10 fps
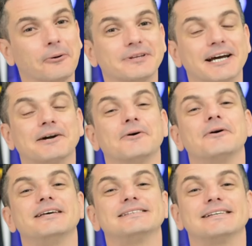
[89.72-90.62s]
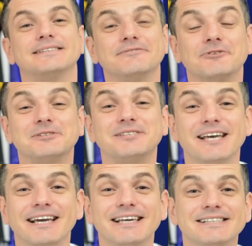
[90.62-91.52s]
Outra coisa, se
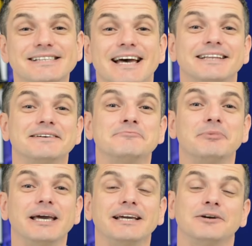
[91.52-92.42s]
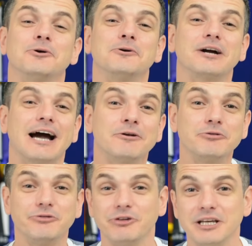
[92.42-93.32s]
você quiser também colocar
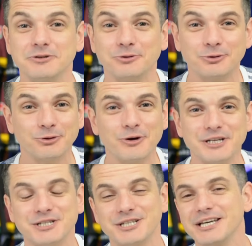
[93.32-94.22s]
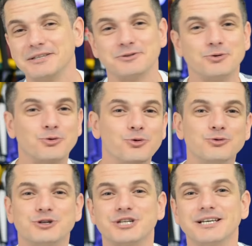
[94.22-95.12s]
o vídeo no 2x, no
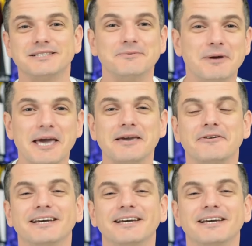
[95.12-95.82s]
1x e meio